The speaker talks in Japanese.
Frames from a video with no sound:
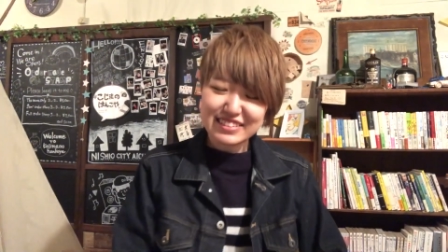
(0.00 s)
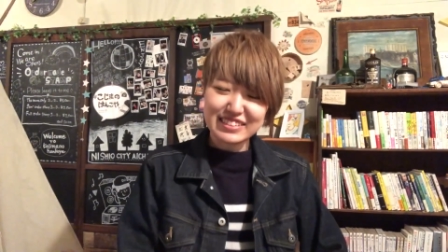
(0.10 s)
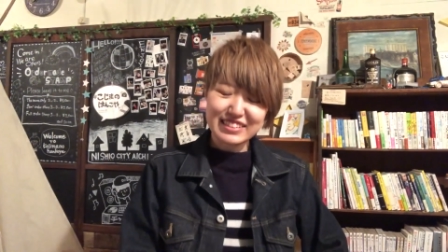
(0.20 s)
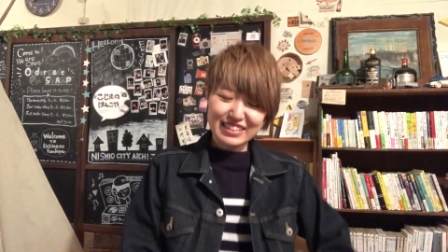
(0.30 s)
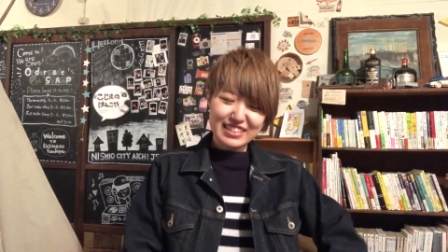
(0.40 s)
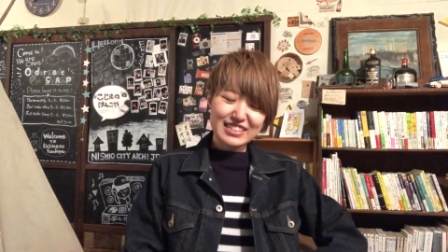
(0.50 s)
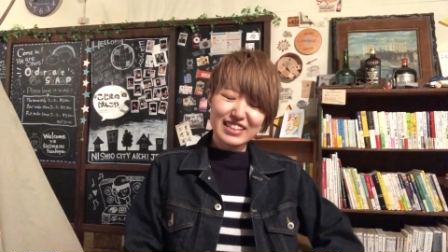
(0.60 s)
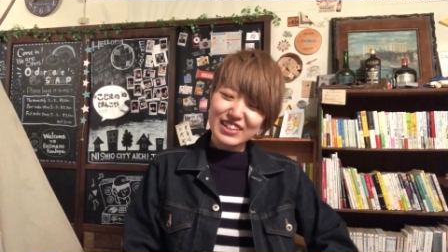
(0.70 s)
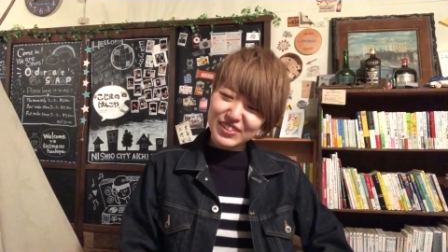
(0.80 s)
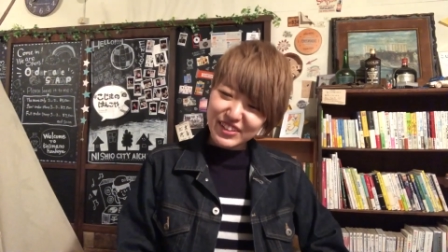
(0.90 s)
ね、
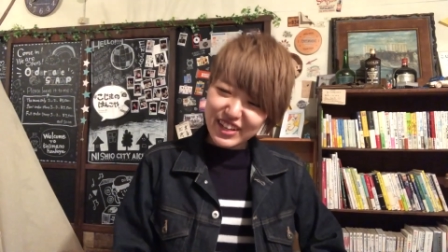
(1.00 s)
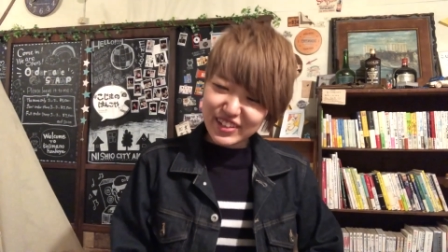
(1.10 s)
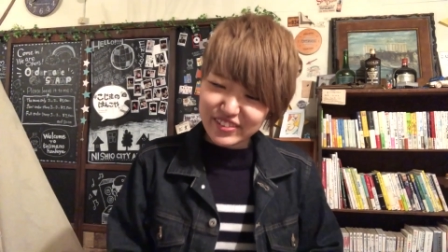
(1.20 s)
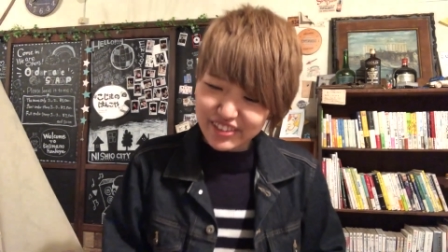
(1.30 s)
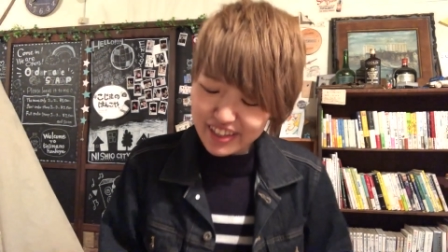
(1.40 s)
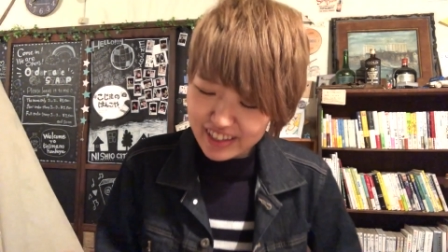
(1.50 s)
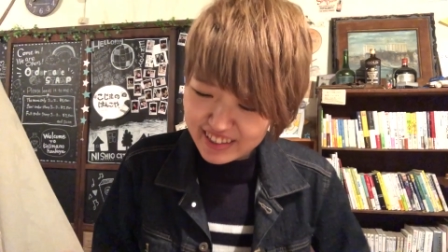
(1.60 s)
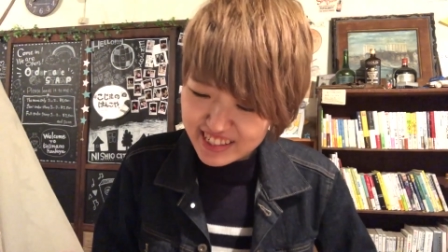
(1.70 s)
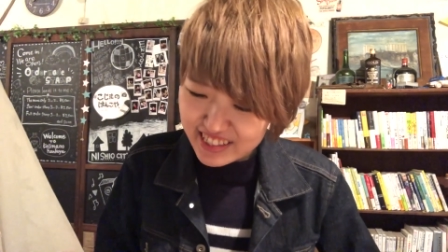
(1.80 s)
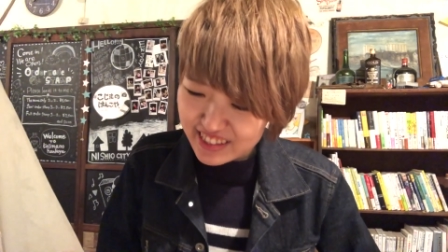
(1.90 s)
スタードレイン
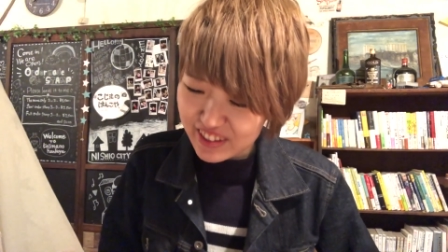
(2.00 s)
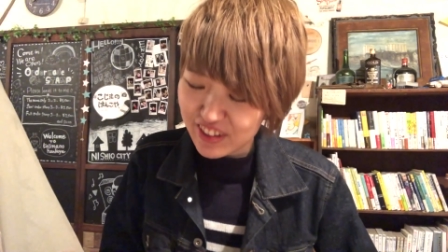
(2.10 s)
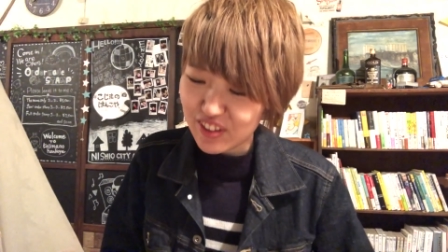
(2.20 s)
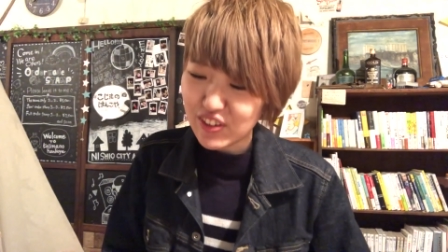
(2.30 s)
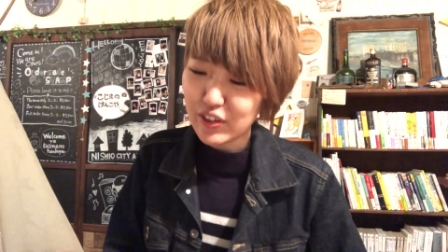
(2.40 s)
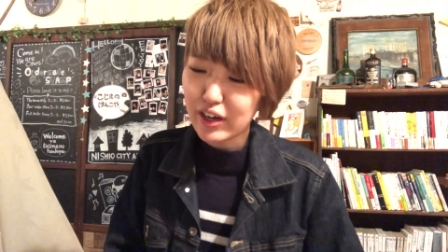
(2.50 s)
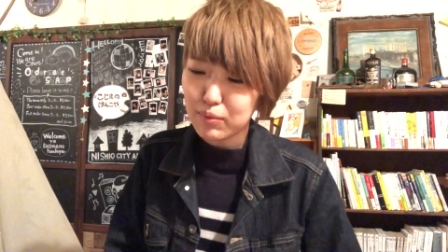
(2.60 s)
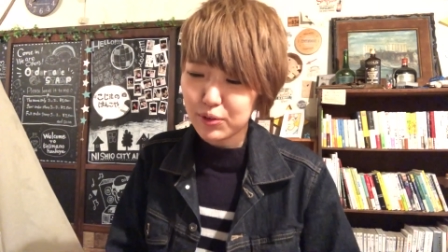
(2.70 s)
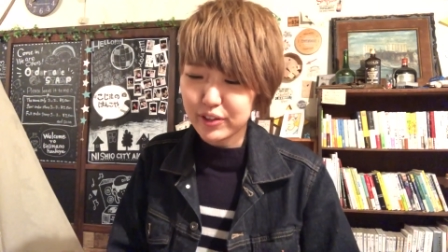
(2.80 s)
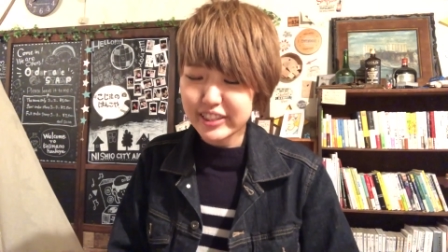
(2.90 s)
はシングルの方が
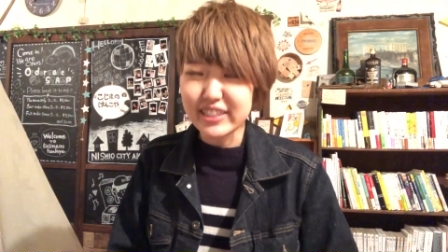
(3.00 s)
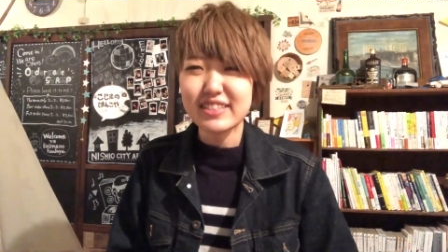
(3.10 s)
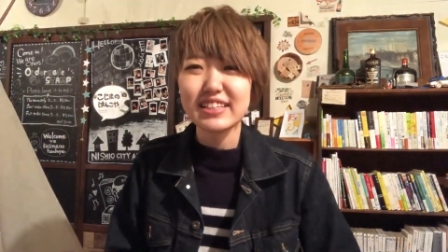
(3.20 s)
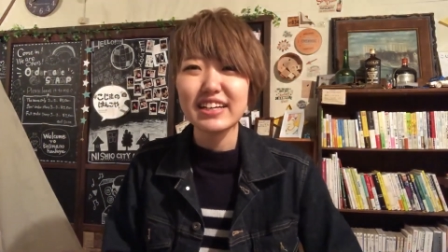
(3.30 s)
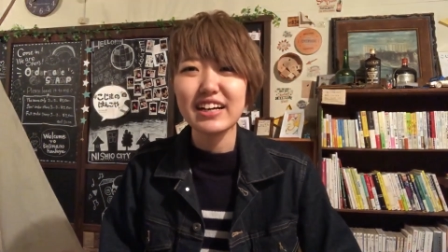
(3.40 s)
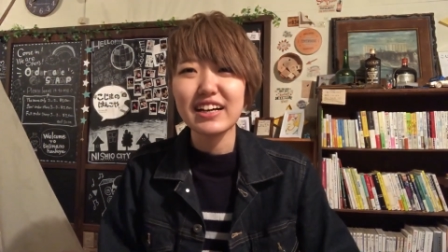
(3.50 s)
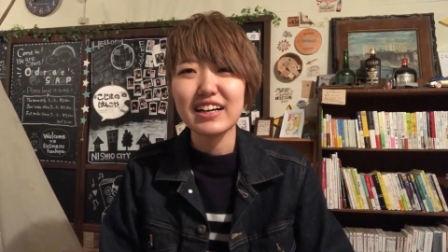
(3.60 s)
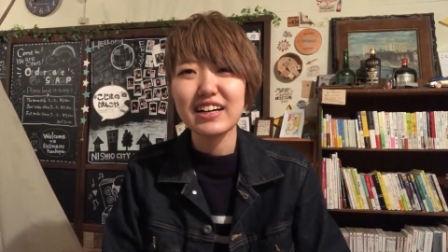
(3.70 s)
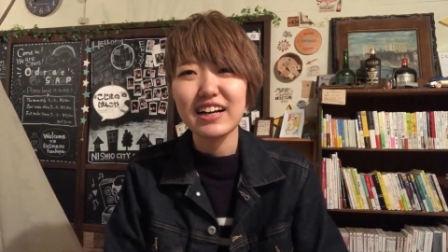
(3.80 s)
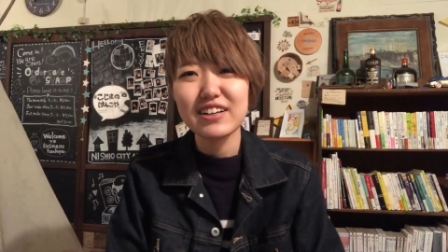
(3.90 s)
物語性
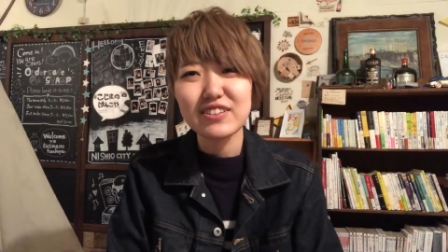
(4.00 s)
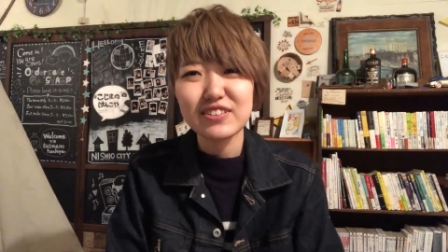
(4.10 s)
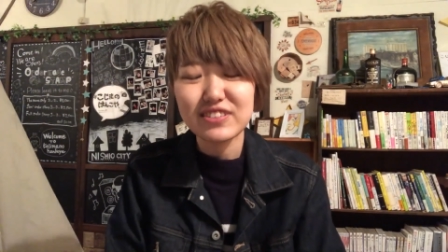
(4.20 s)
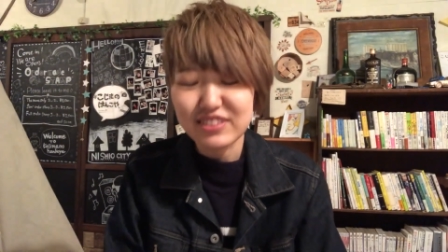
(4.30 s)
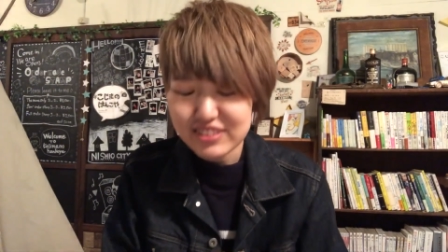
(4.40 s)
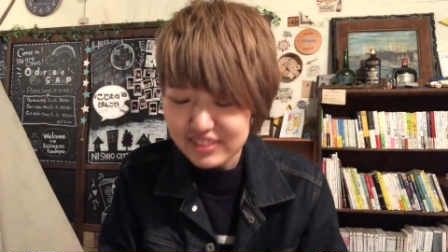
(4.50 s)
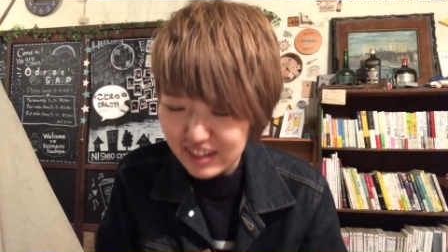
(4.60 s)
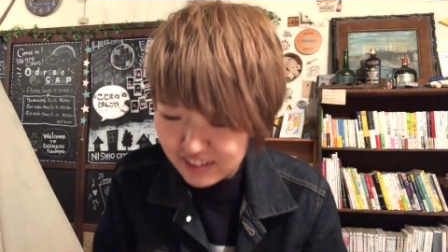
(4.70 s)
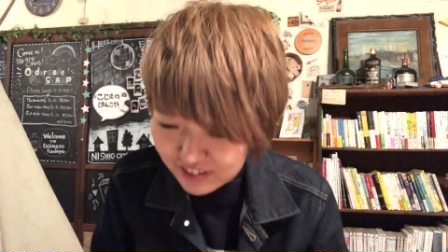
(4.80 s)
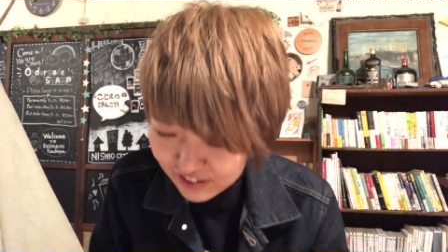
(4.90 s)
がある
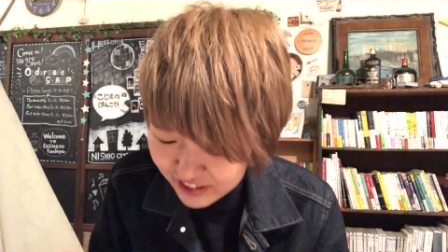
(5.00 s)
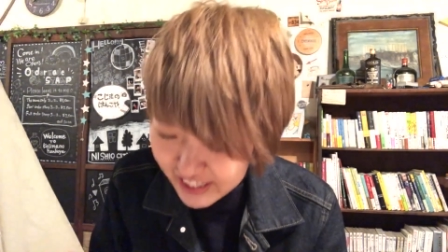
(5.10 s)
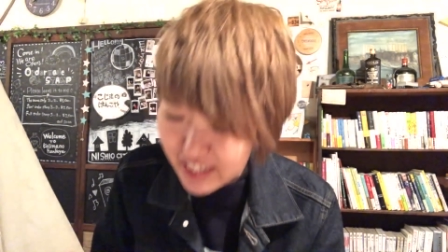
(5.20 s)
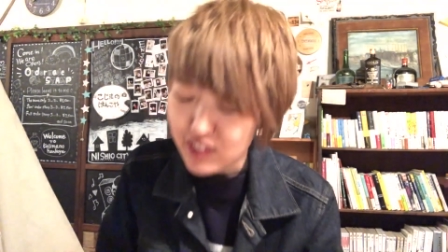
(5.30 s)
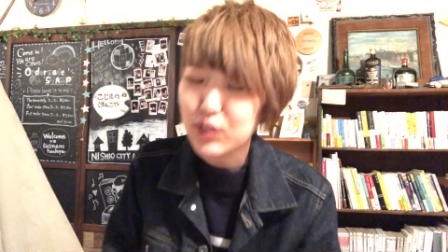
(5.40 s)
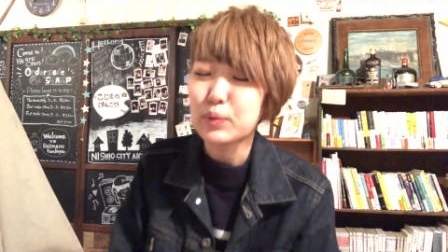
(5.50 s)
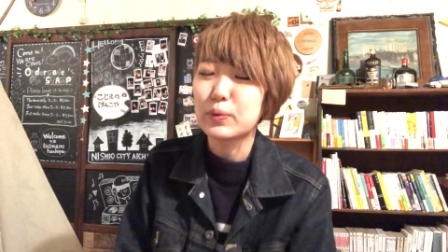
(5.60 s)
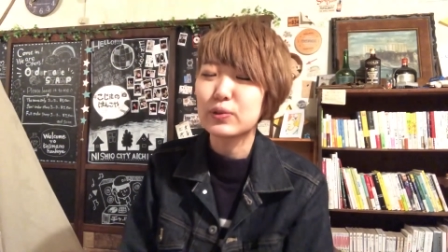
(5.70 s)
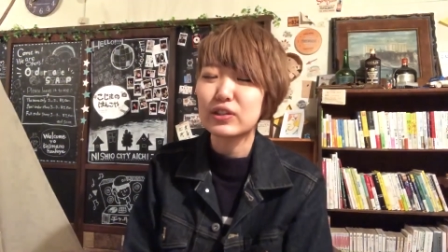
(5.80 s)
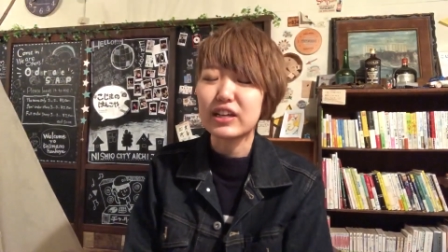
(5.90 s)
あるよなって
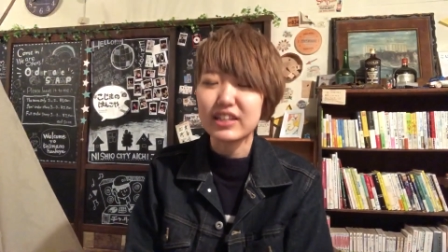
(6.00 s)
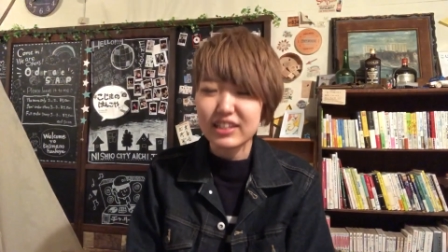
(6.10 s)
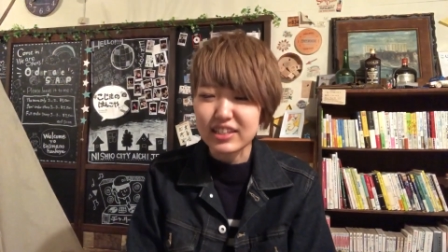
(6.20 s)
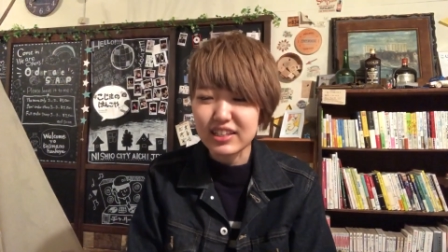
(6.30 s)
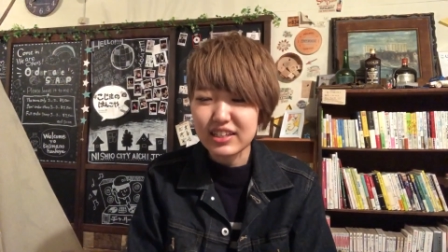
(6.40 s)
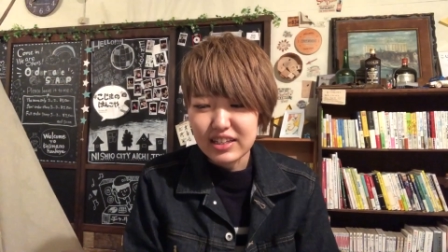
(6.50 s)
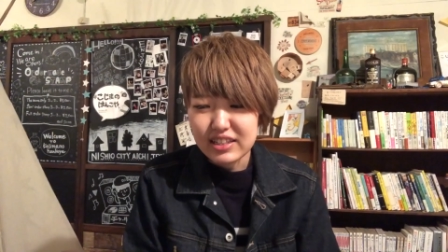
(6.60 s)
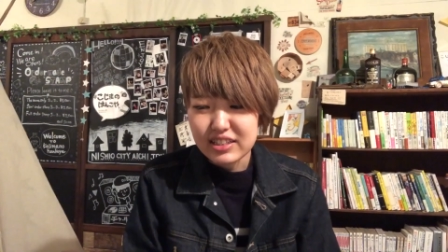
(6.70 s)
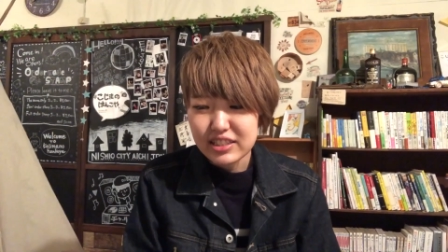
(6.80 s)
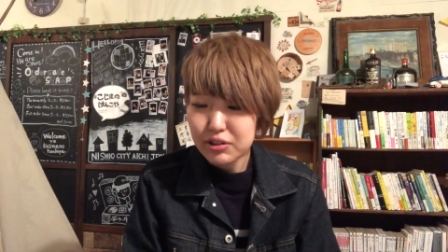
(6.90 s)
思ったり
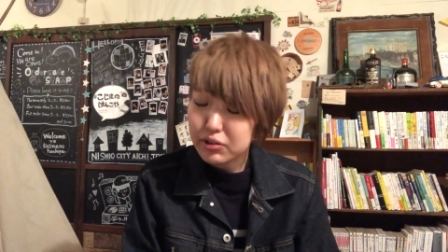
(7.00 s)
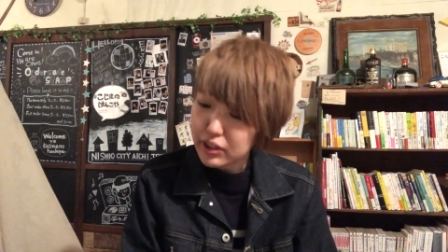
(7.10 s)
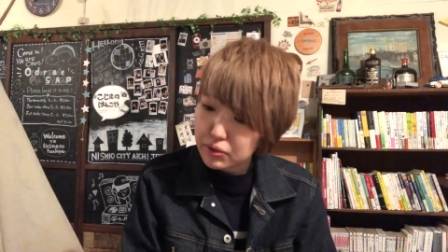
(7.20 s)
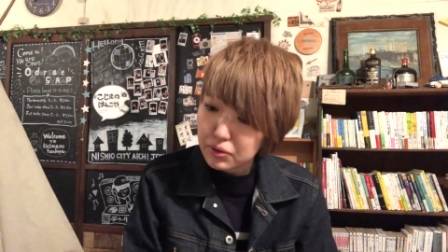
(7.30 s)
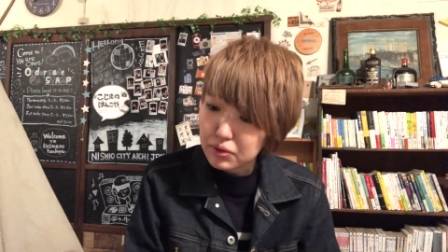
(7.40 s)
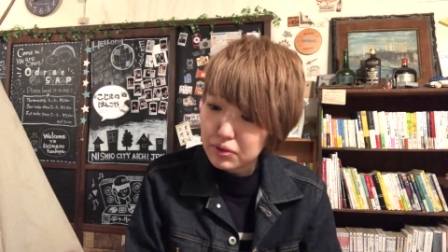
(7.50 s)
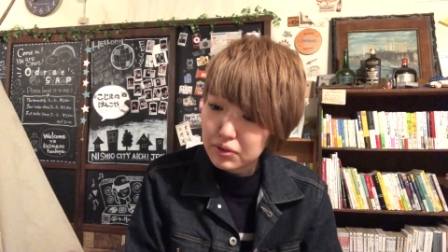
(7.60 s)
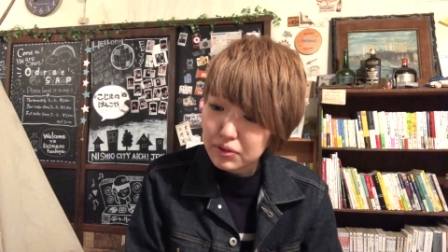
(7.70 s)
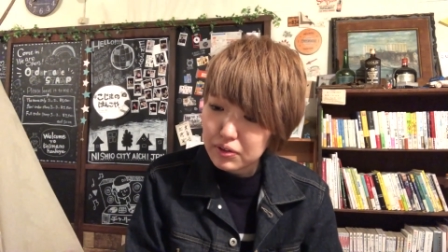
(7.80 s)
してるけど